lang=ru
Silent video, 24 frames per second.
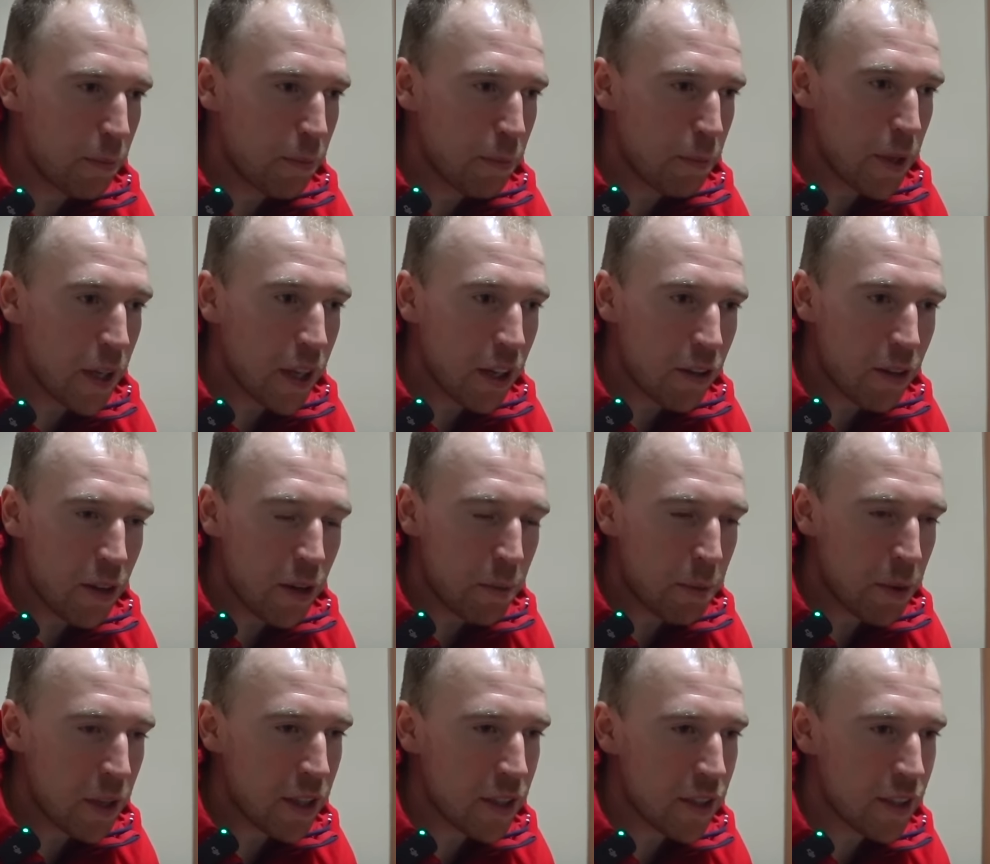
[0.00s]
первое
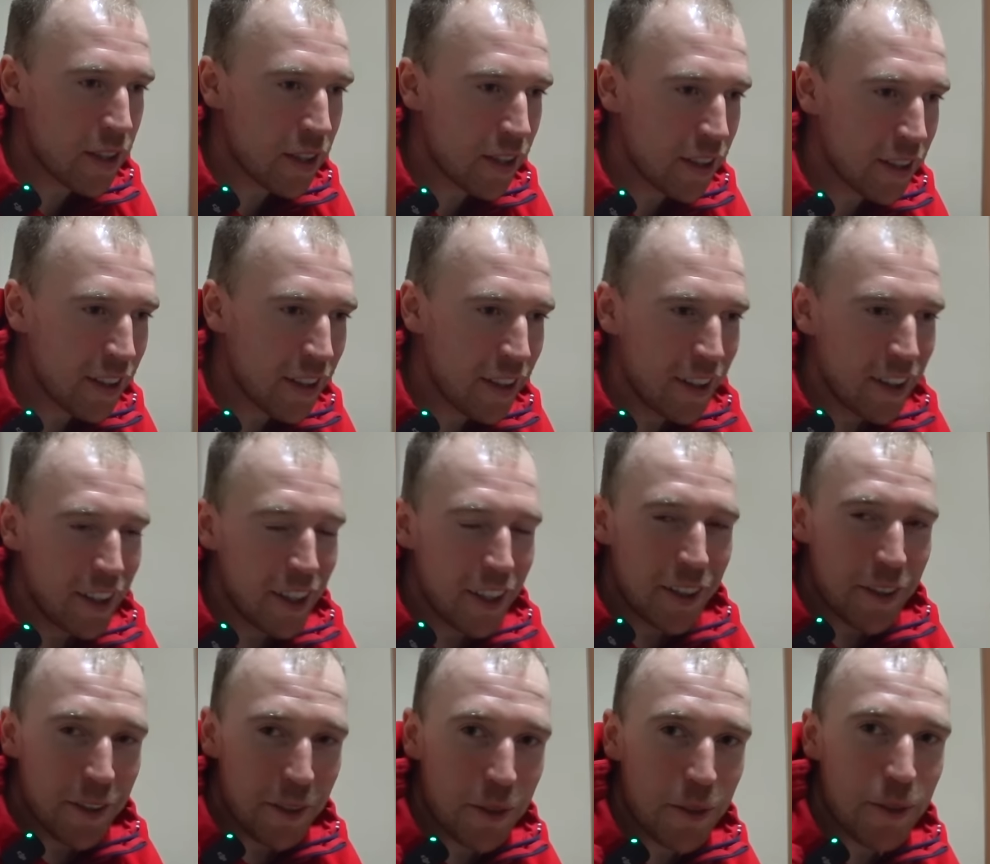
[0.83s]
место,
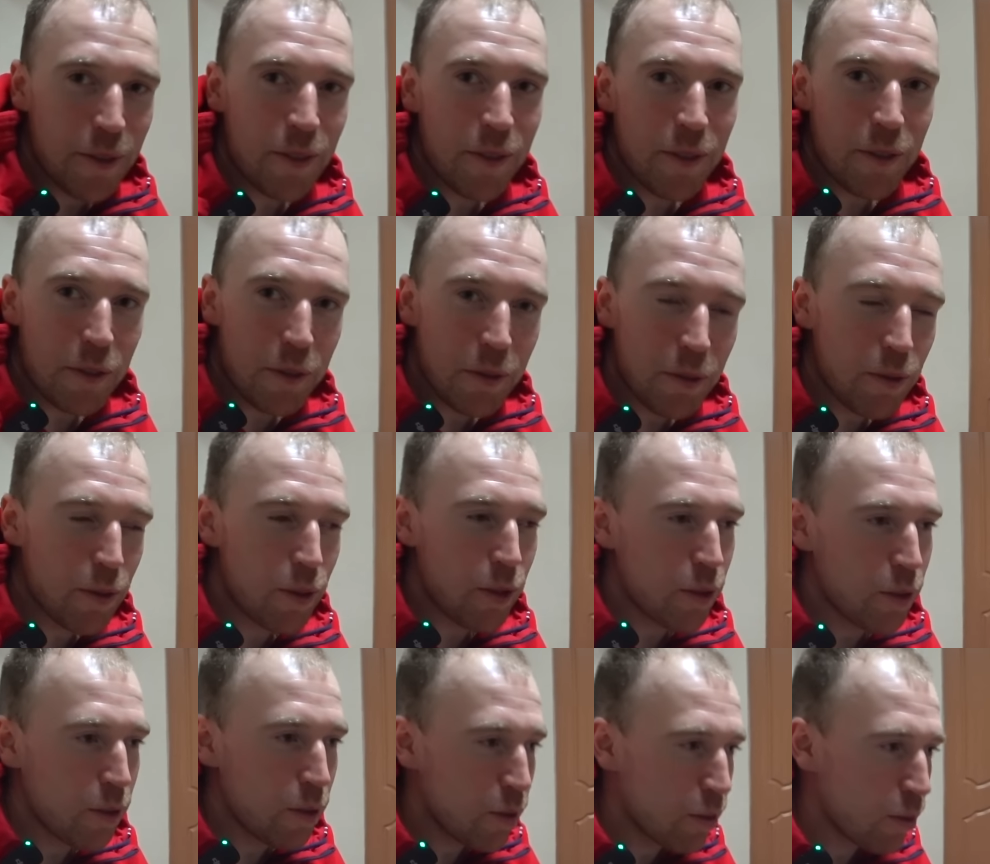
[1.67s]
ну,
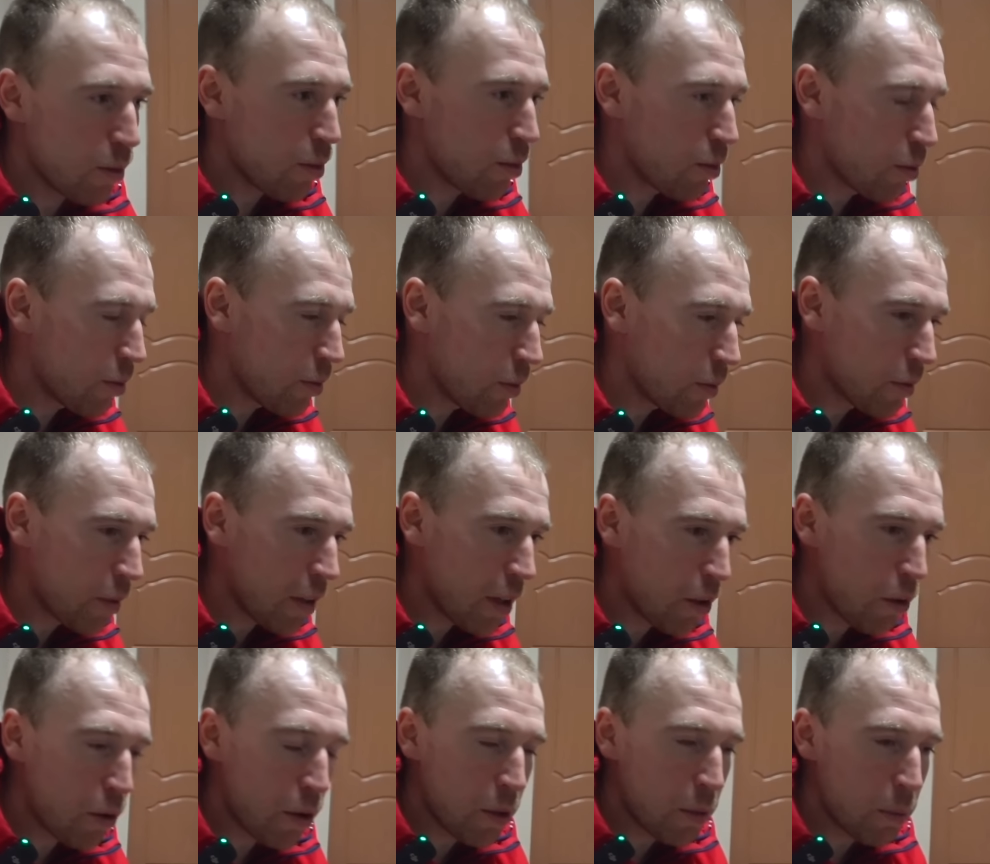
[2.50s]
в
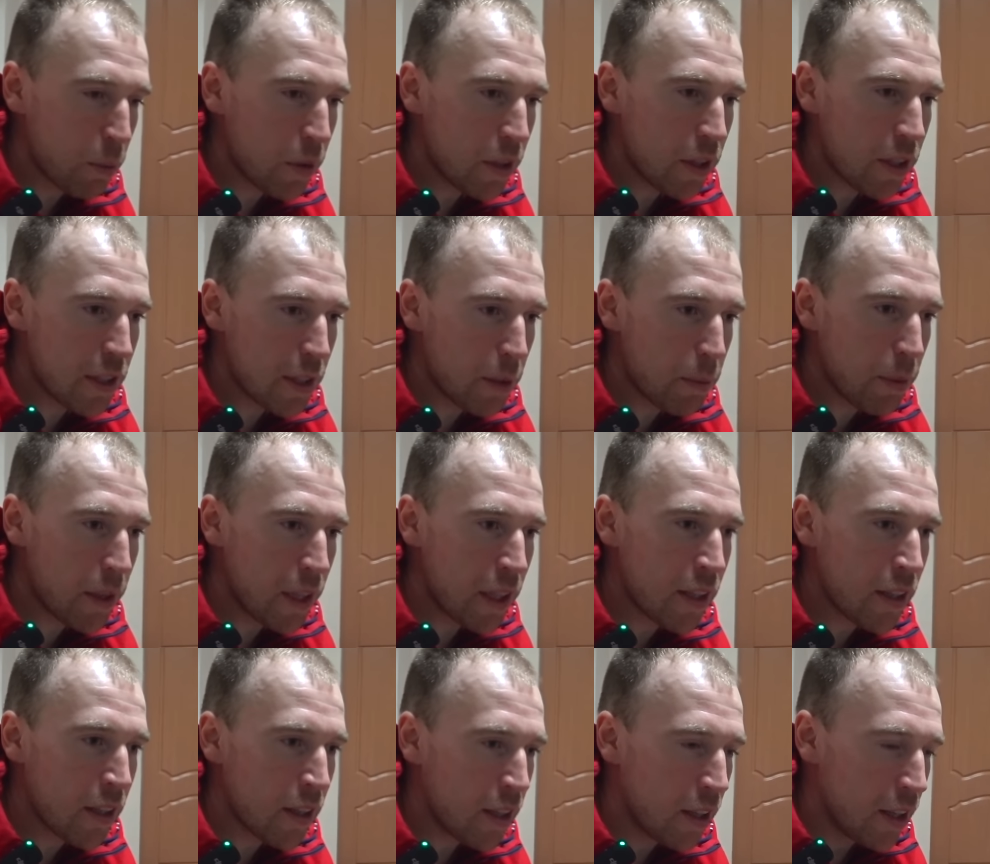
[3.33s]
какой-нибудь
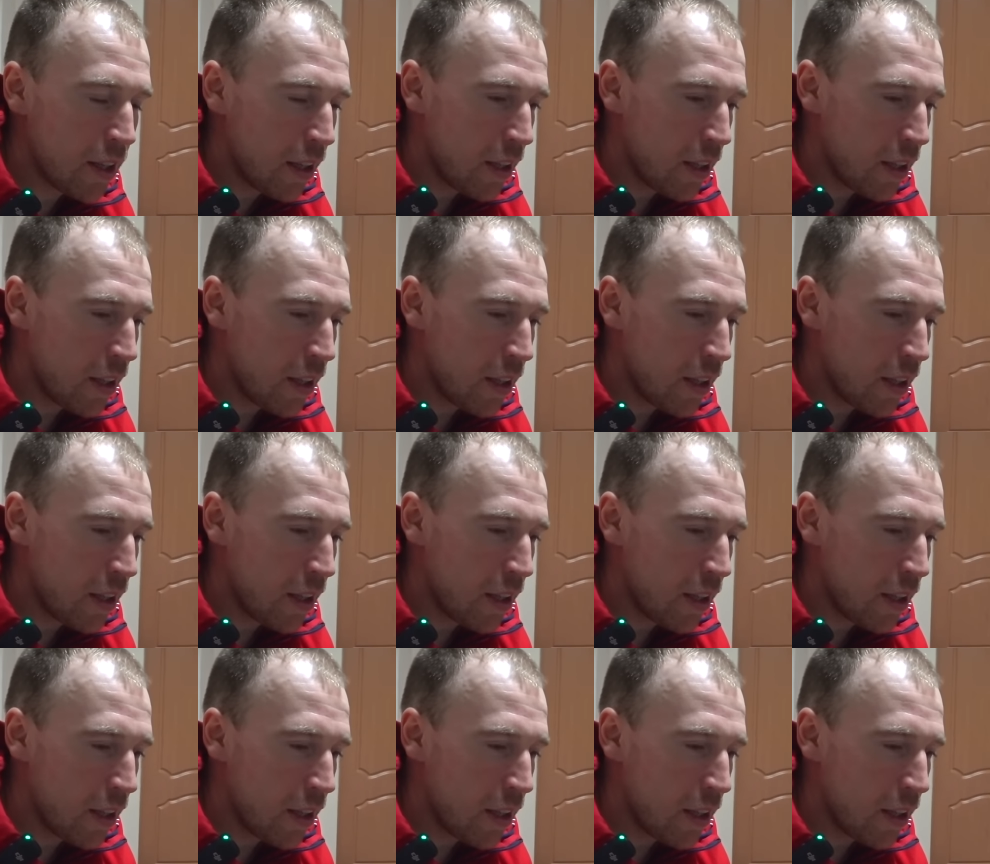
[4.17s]
дисциплине.